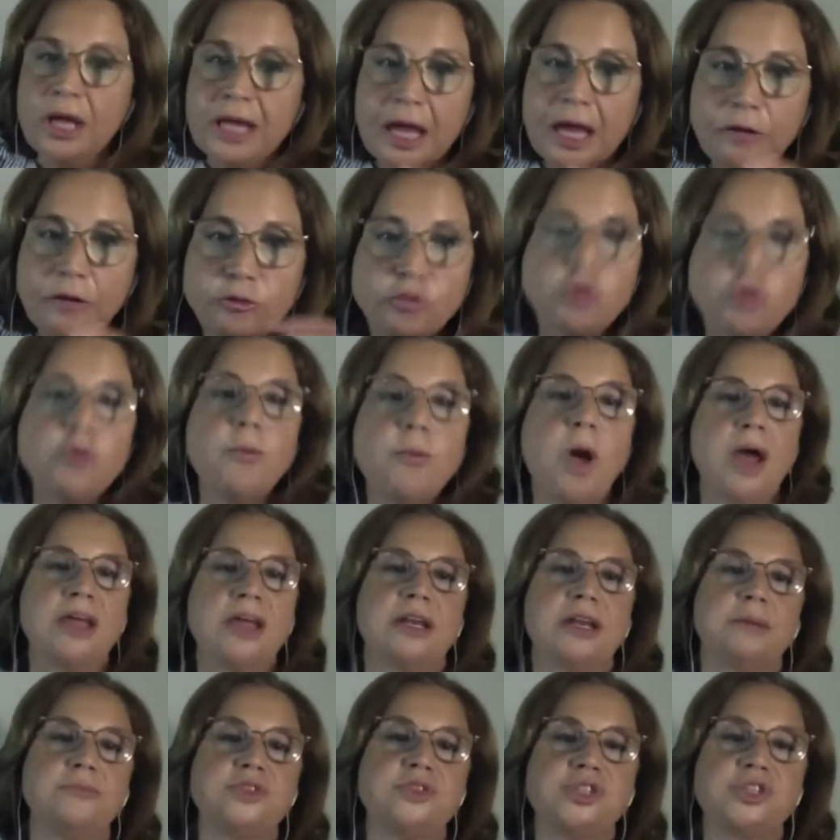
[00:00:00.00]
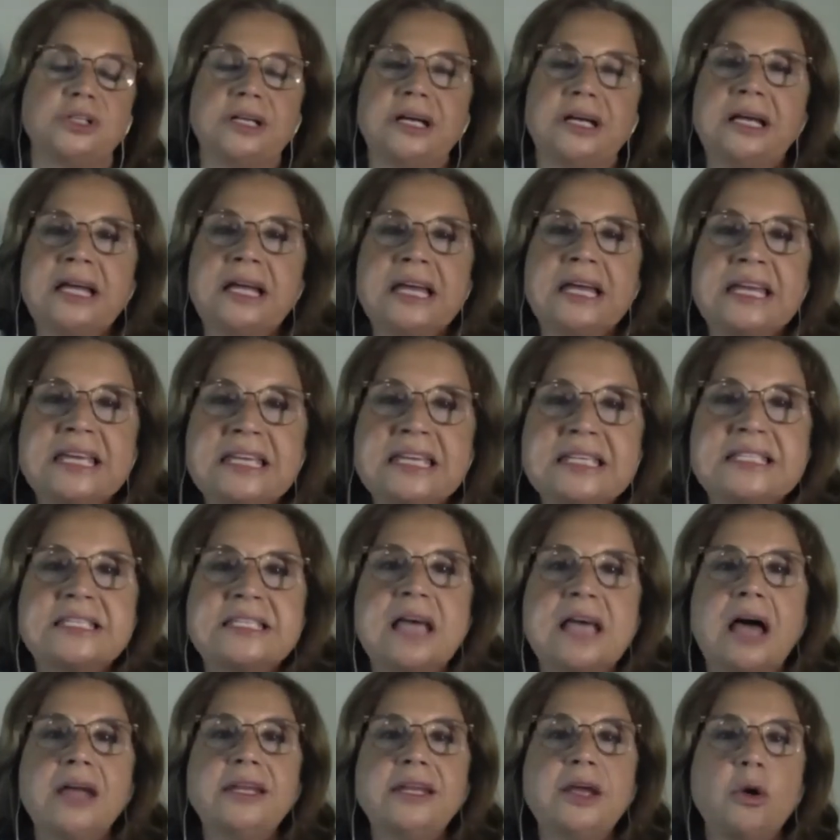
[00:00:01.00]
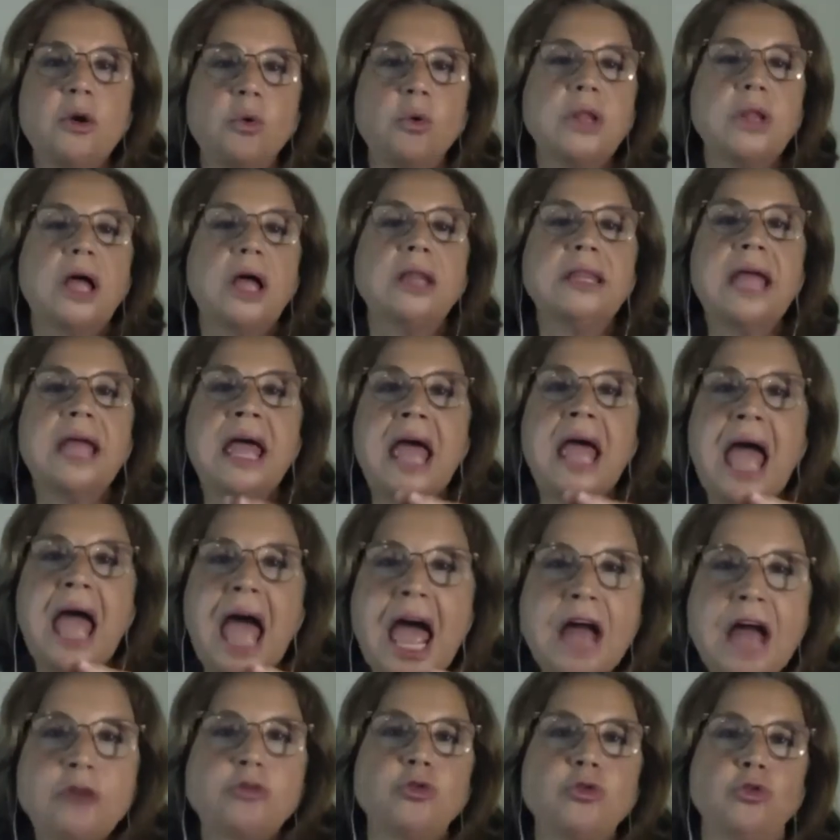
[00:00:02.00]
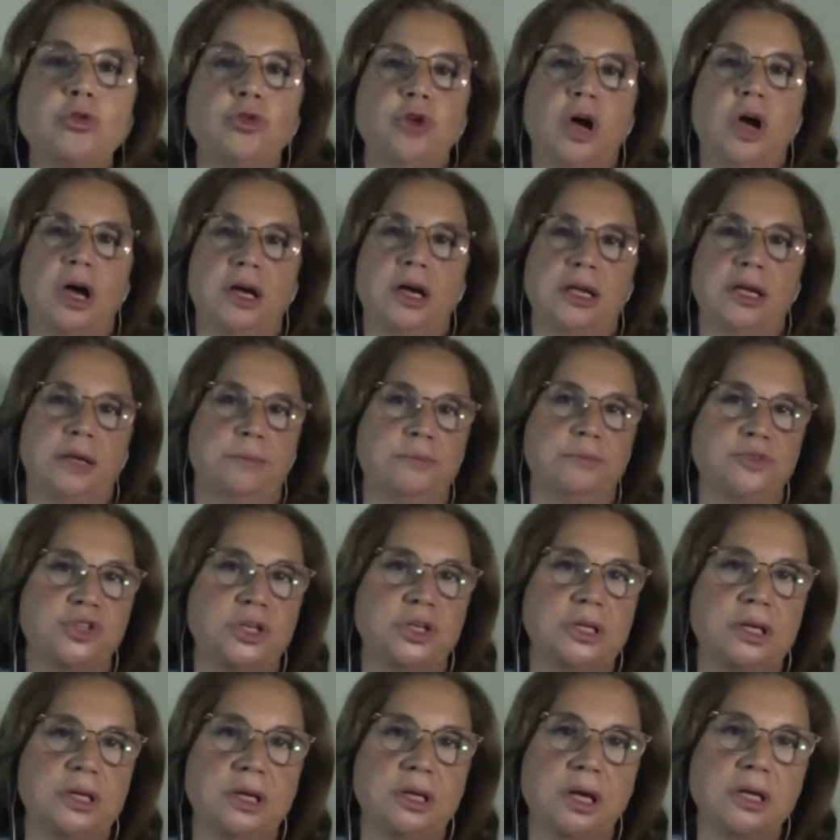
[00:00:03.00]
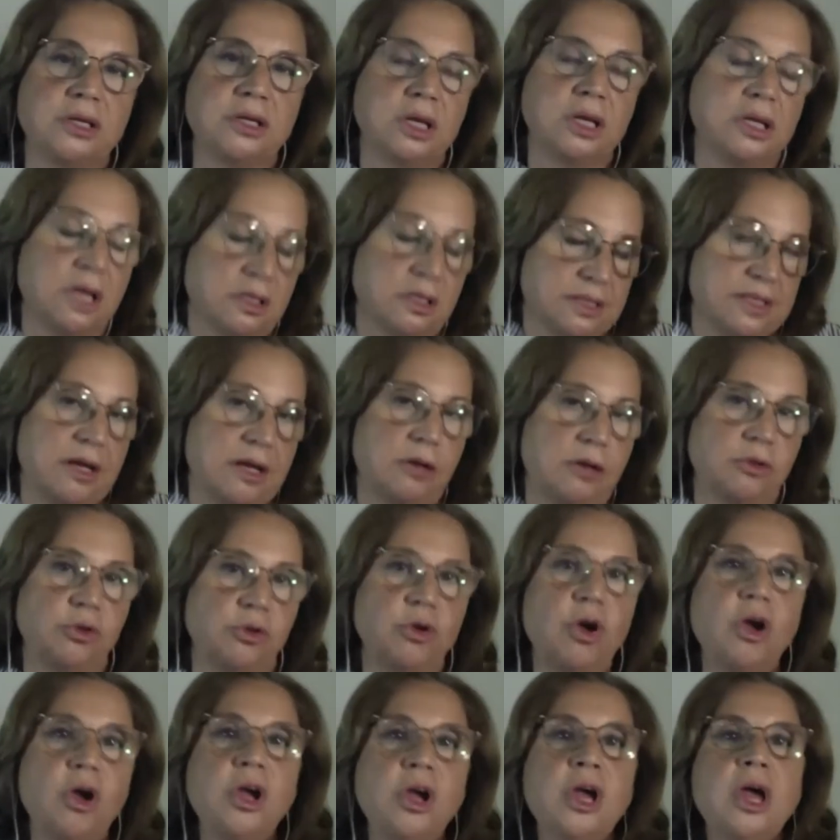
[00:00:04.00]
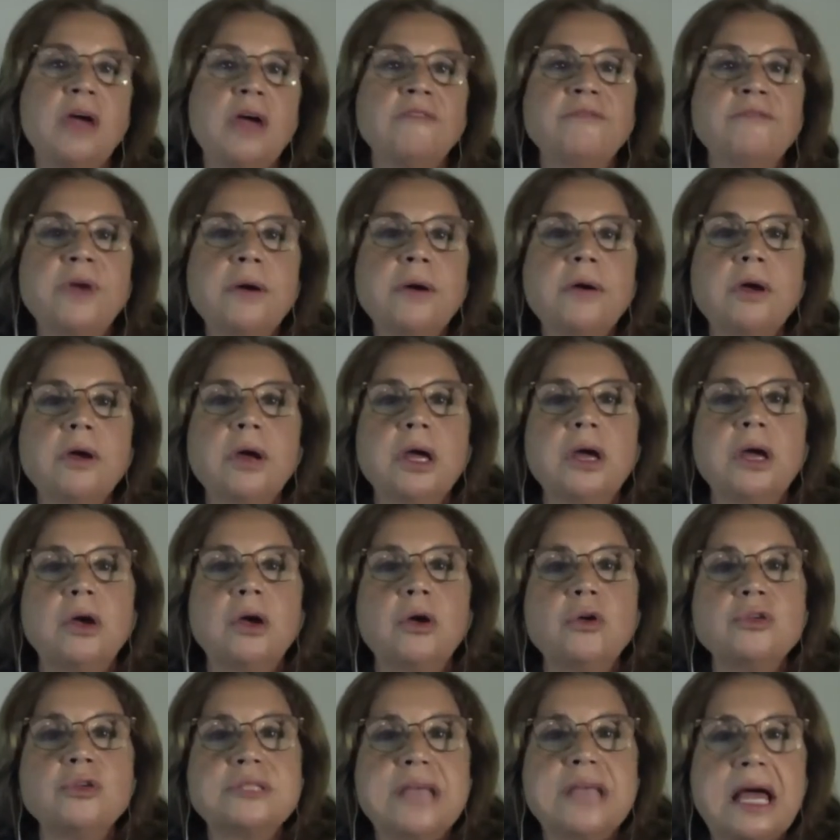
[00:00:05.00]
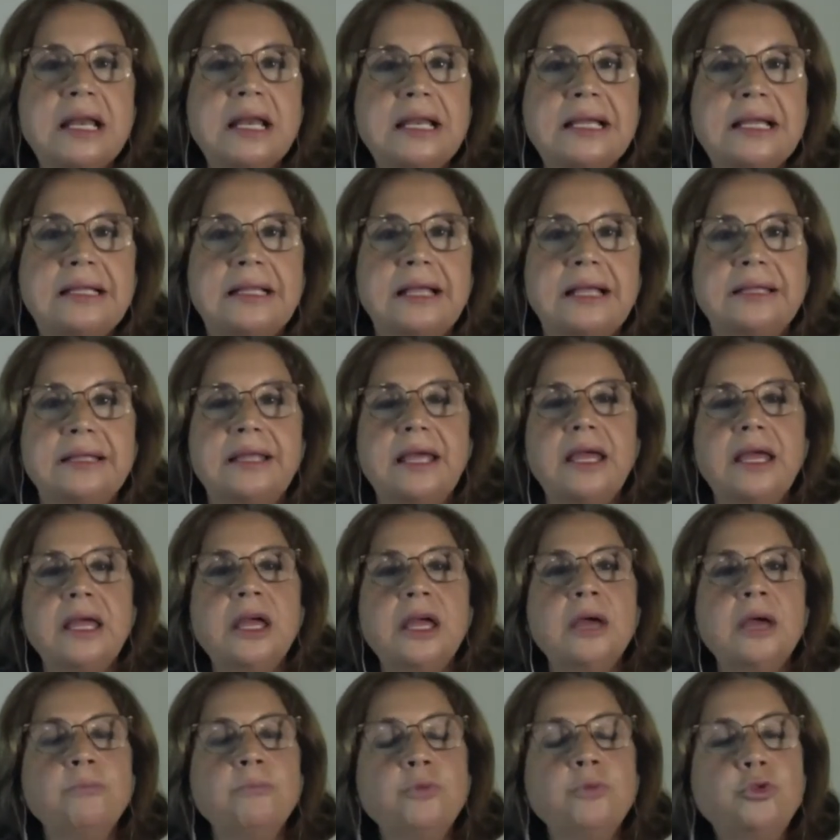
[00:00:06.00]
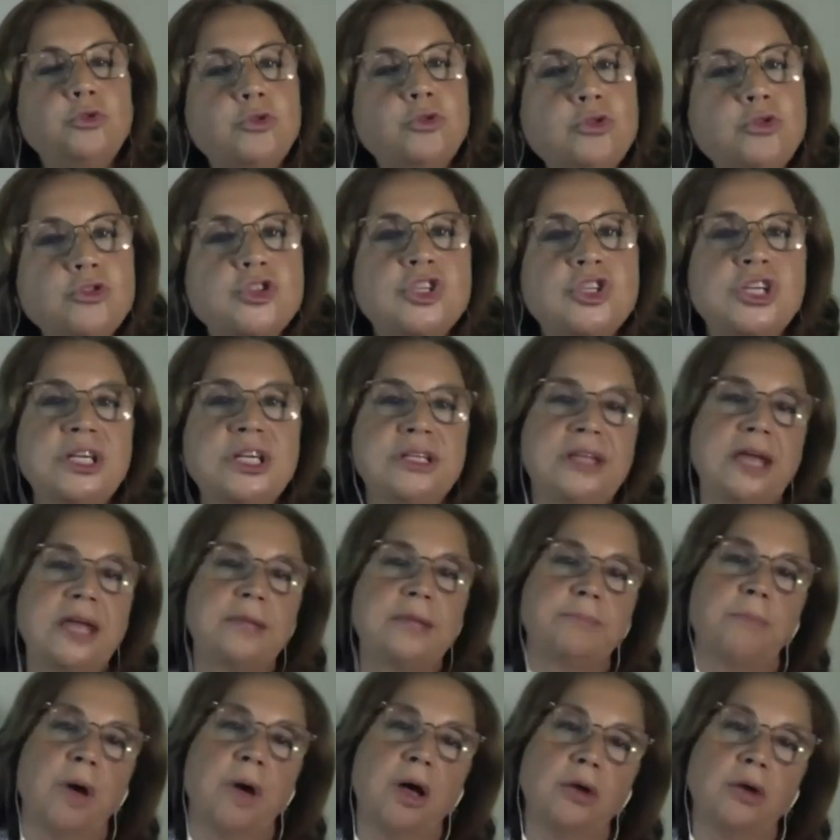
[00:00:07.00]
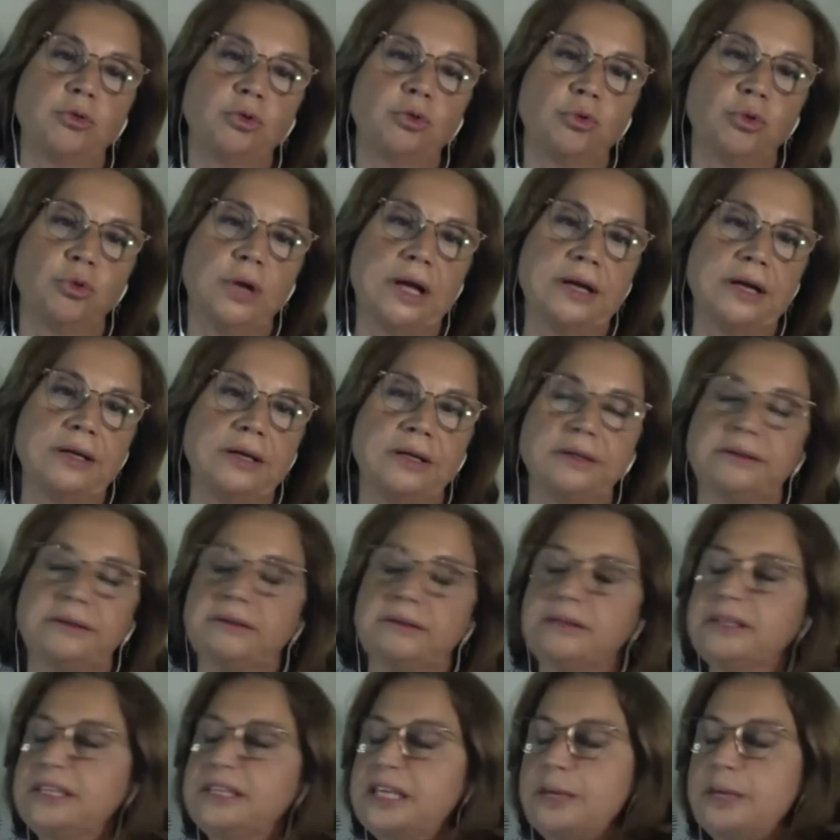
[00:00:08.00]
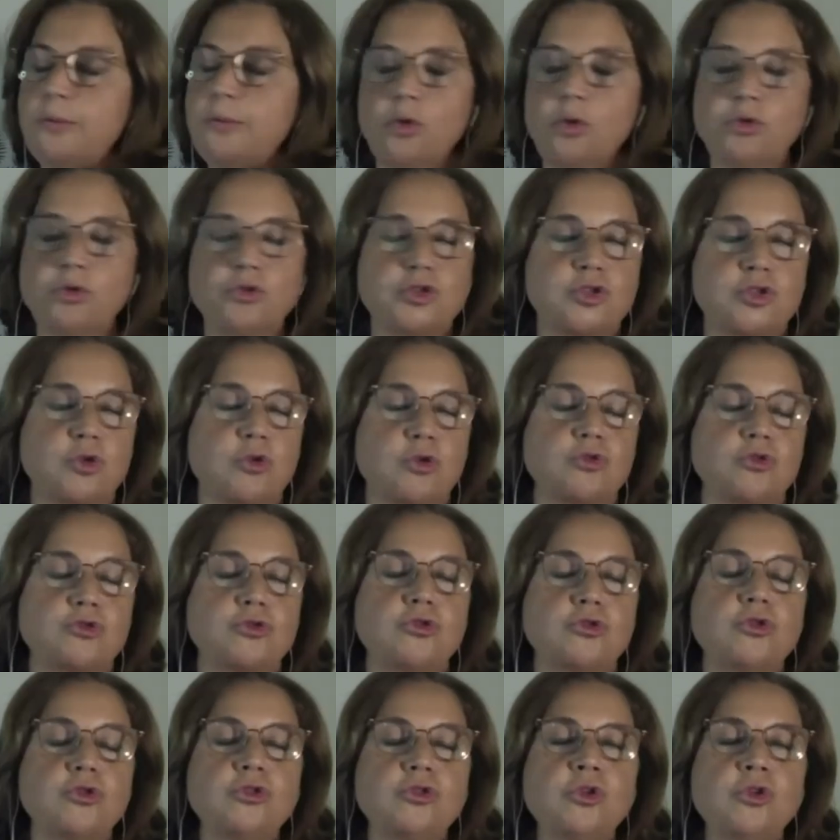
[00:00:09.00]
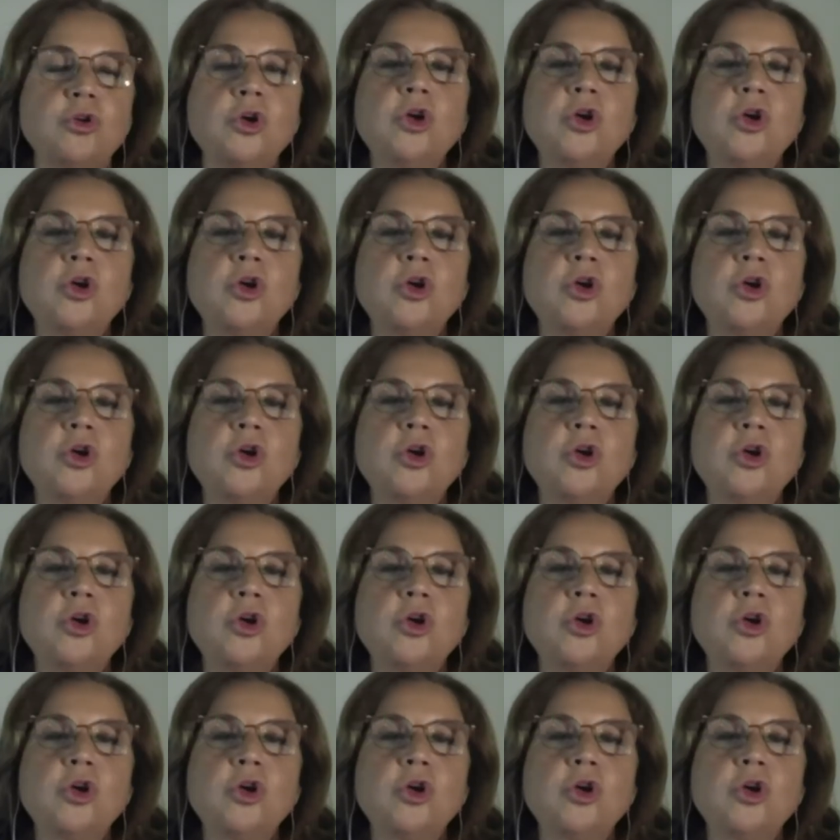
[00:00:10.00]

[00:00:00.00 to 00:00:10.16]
Yani tüm ayrımcılığı, insani olan her türlü ayrımcılığı yasaklıyor ve e, özellikle de bütün şiddet mağdurlarının kim olursa olsun